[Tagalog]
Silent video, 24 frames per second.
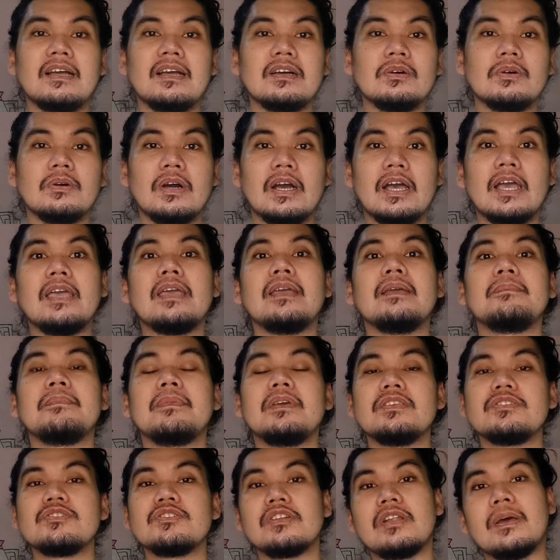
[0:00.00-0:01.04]
ako ay
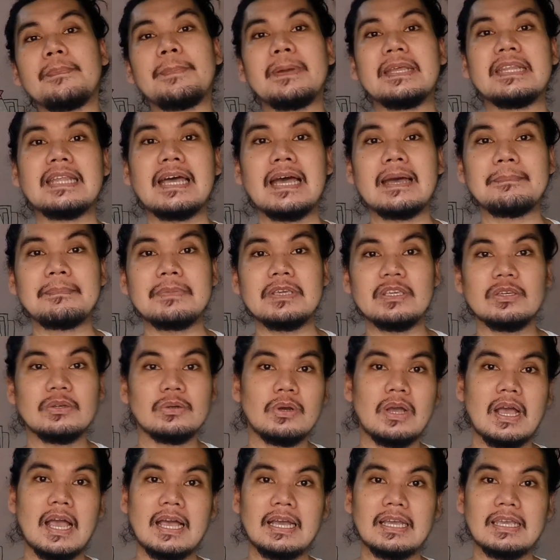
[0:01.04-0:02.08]
medyo napadami
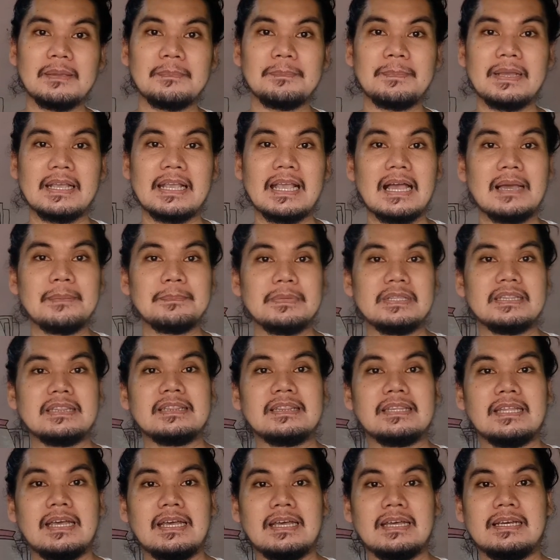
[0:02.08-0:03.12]
yung aking paggamit
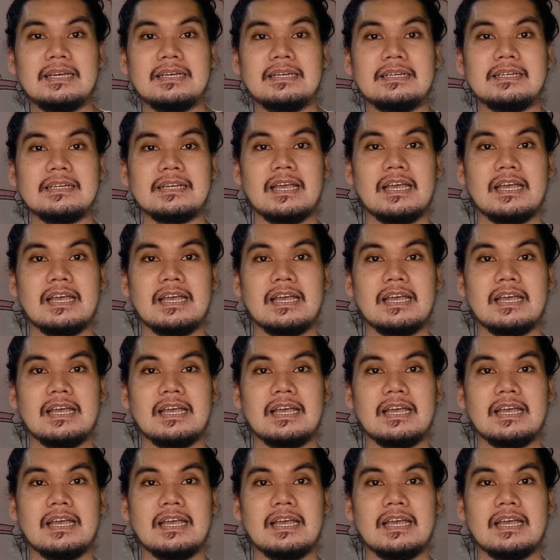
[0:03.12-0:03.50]
ng